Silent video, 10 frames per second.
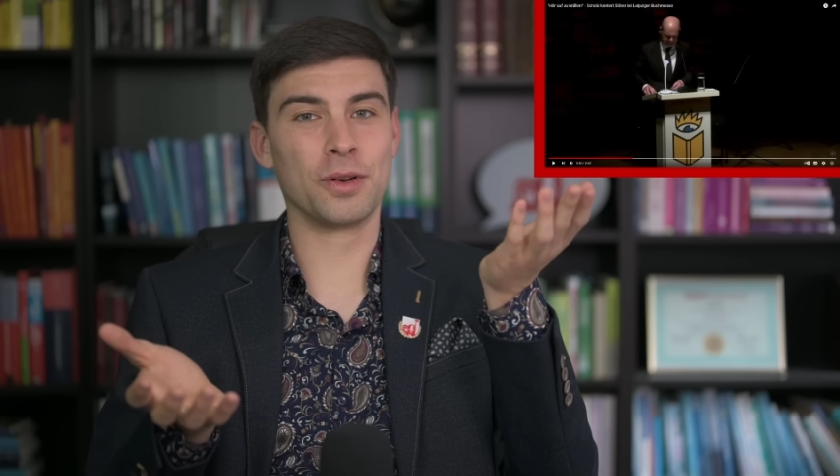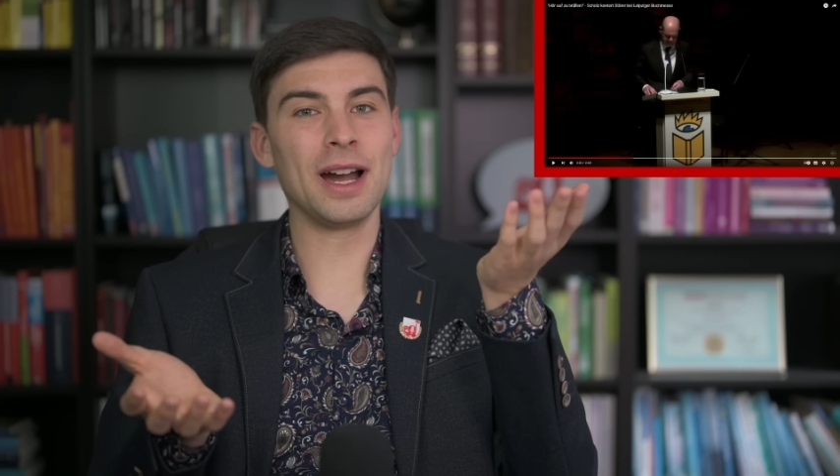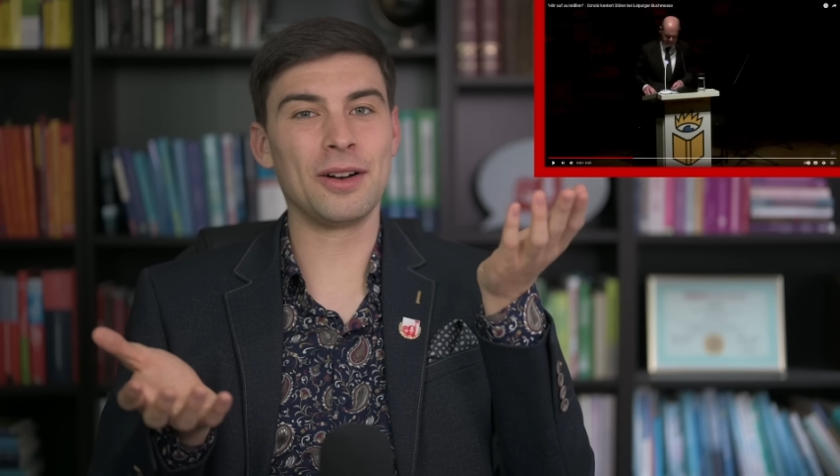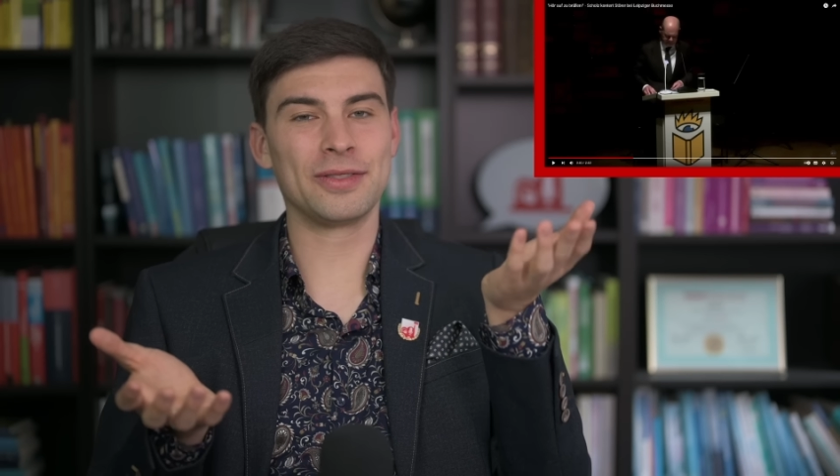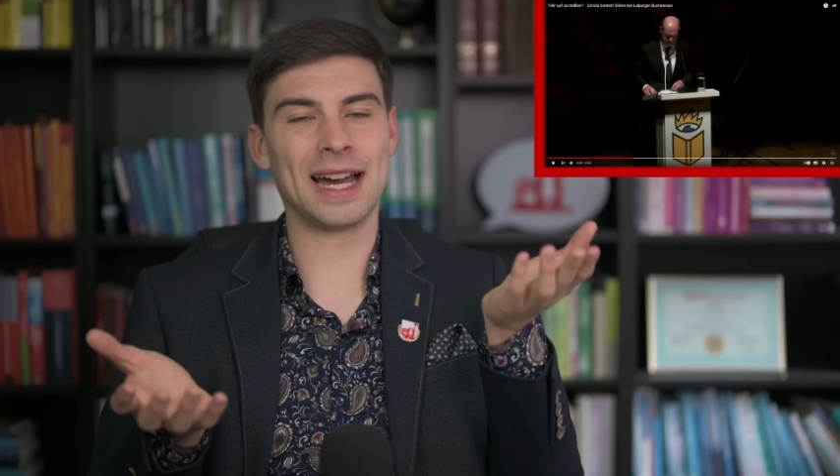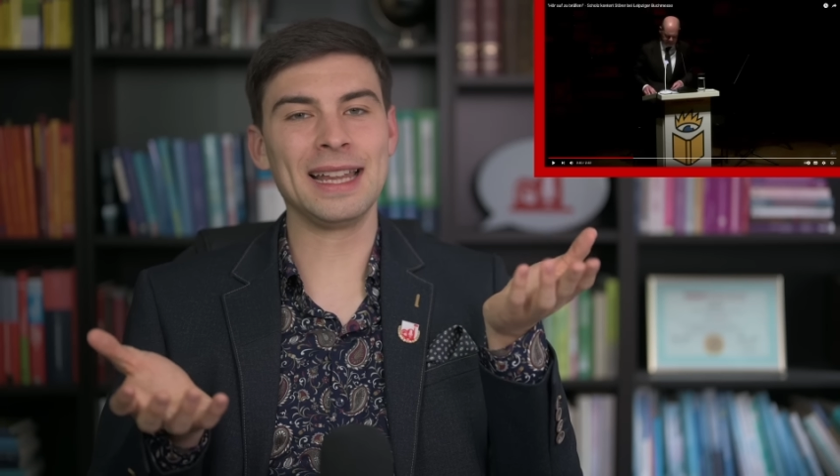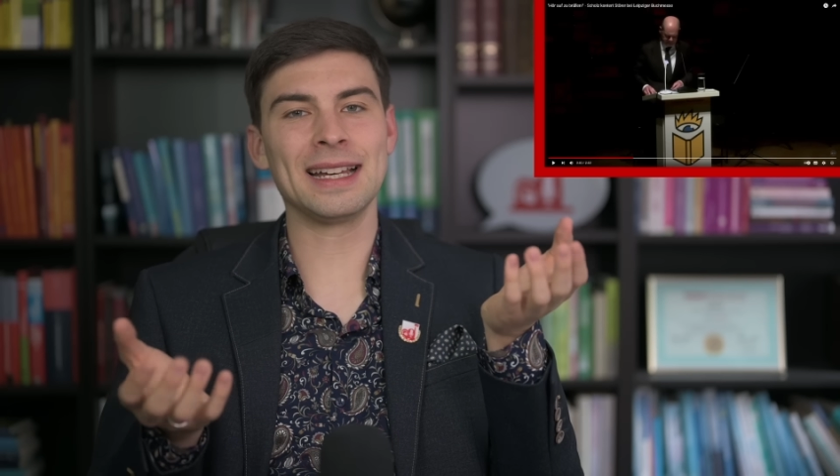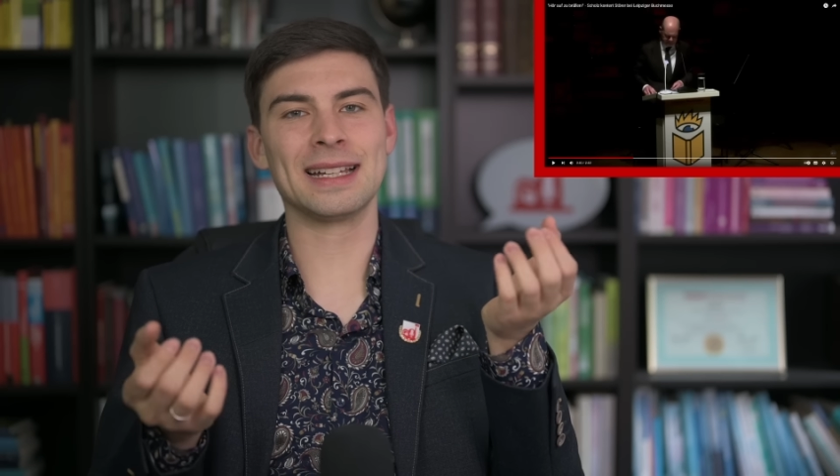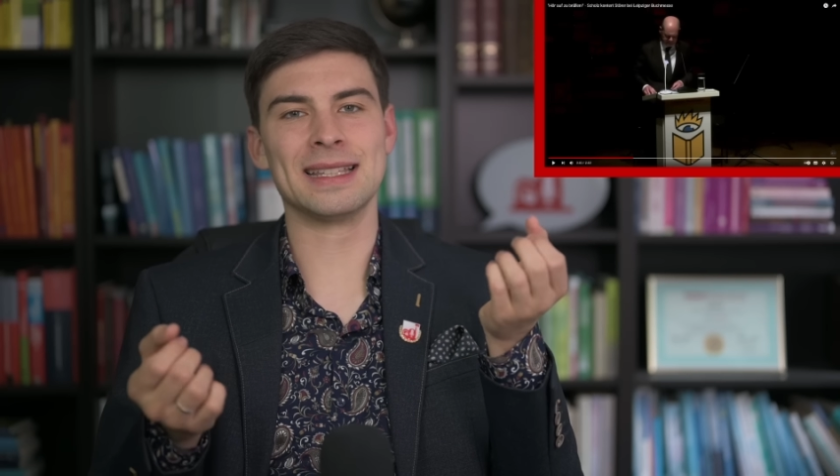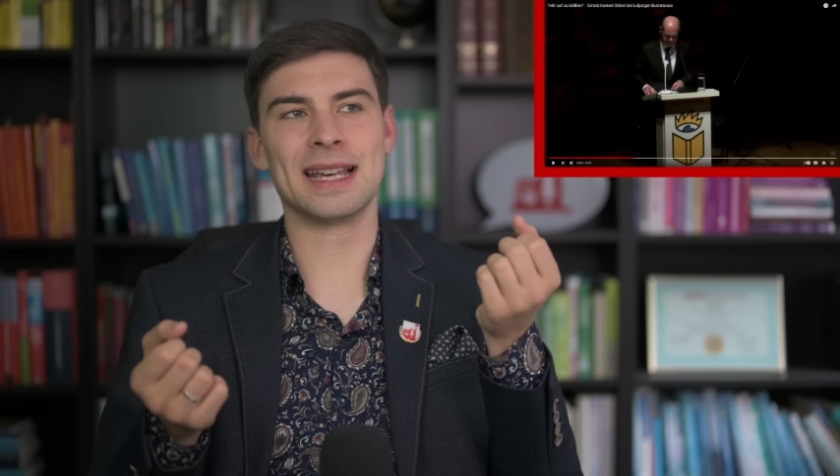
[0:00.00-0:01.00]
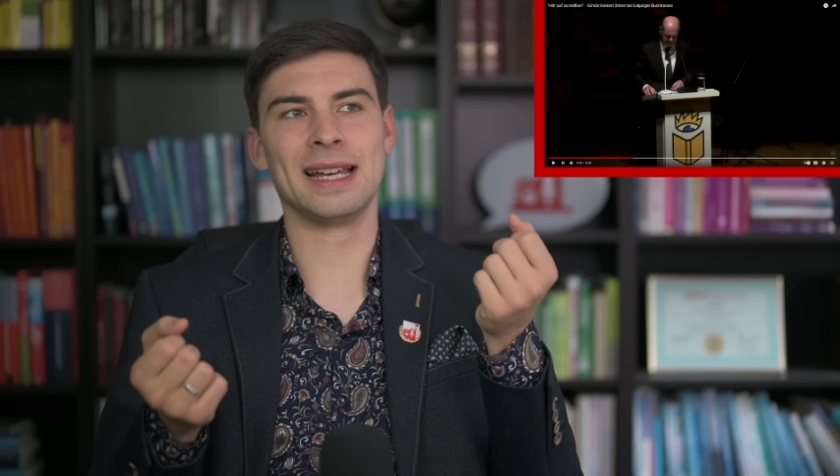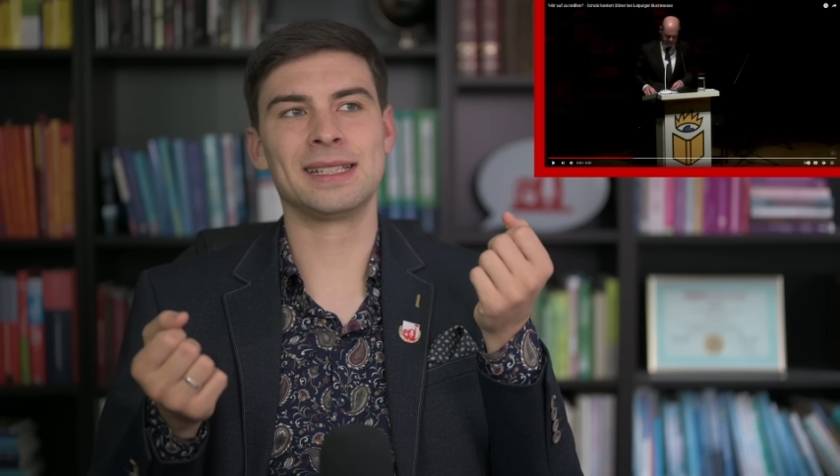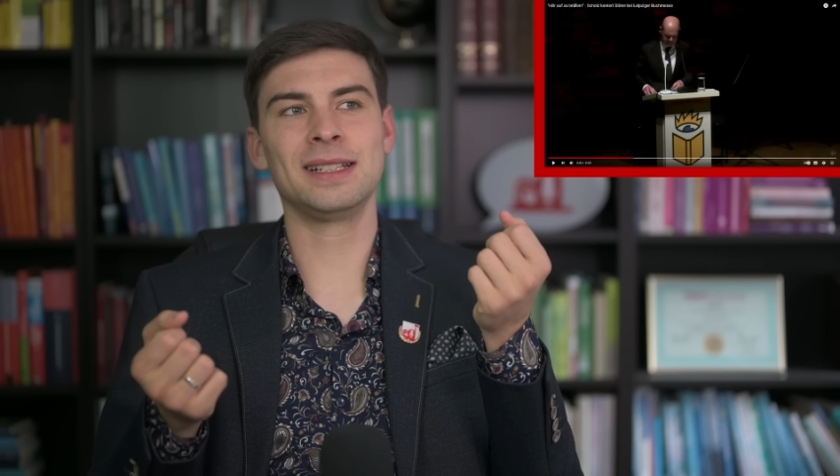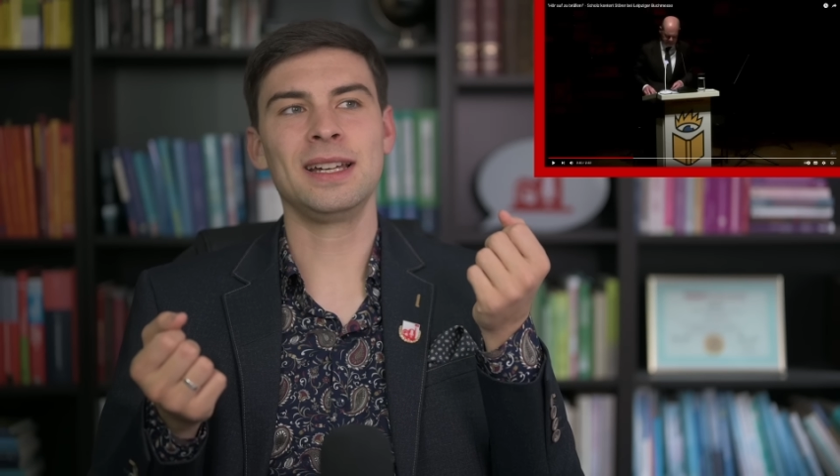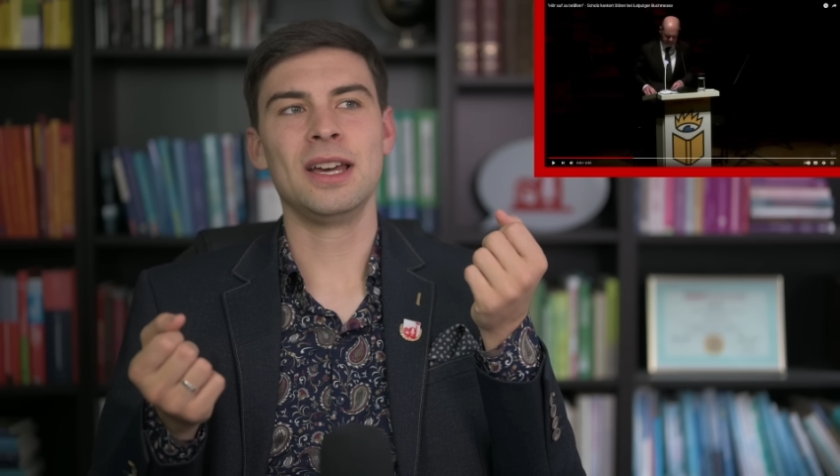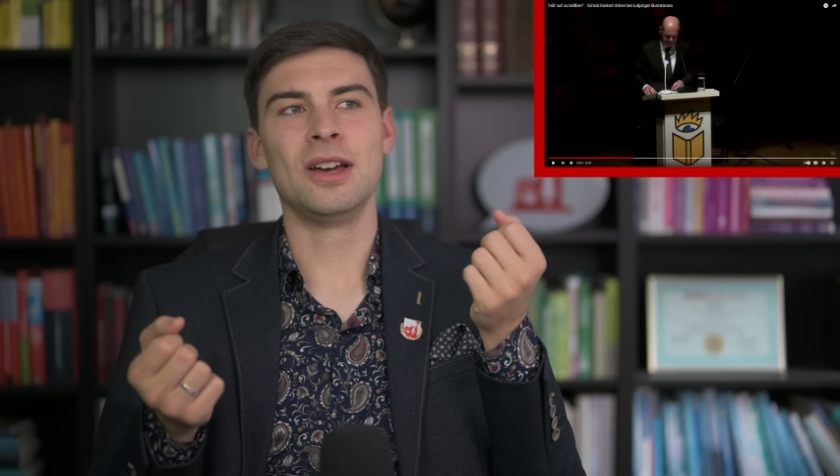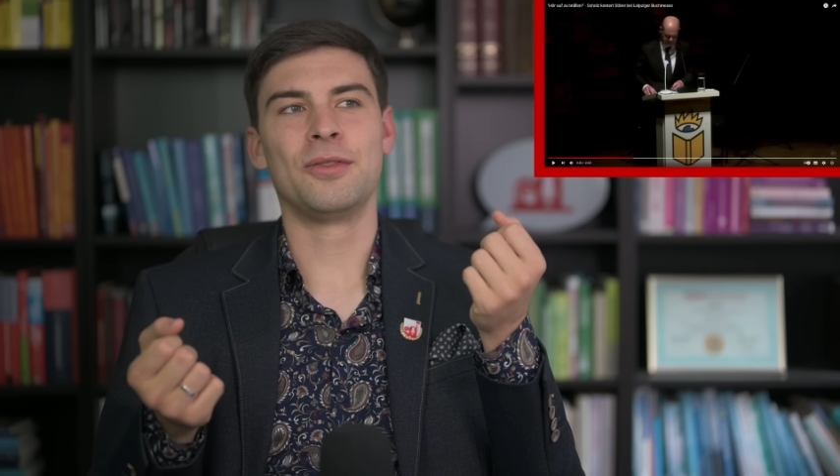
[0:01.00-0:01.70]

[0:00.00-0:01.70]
auf der anderen Seite